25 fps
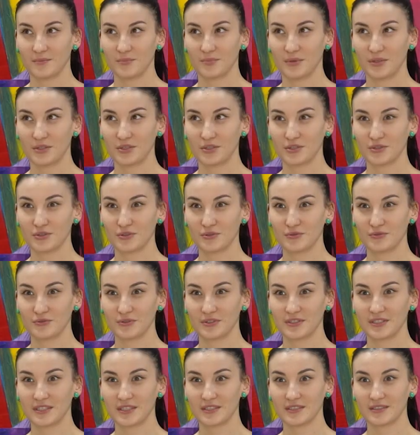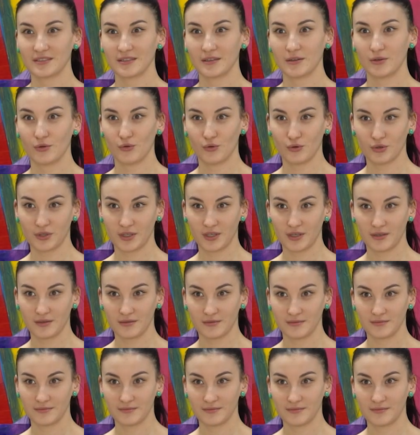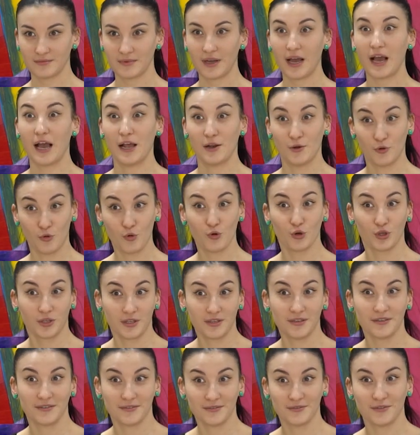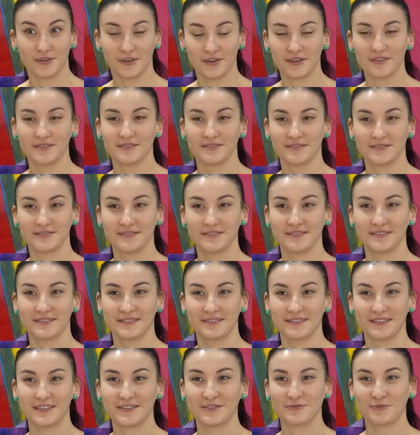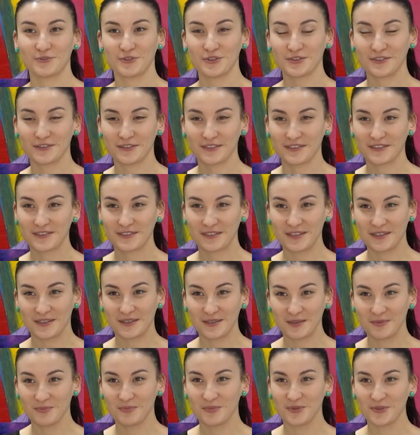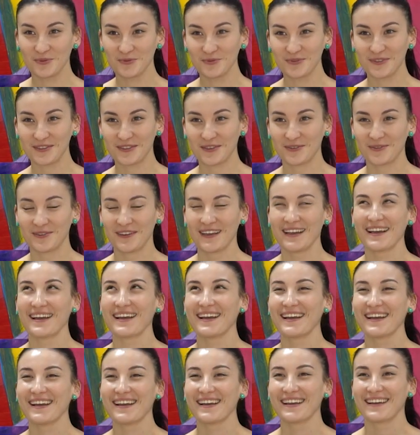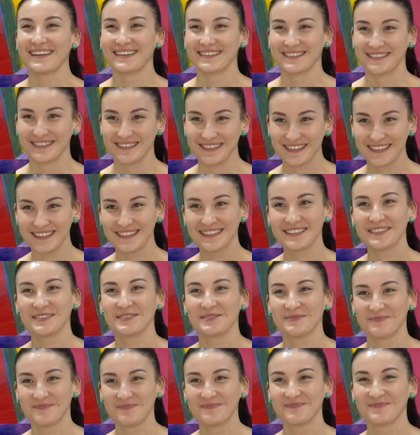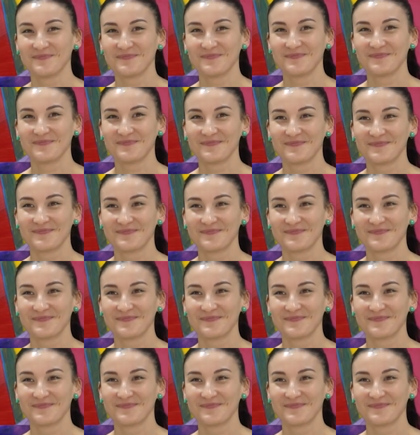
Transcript: Печень, желудок, сердце. Легкие? А, легкие, да. Это вот это, когда бьют и такой а, -а, -а! Угу.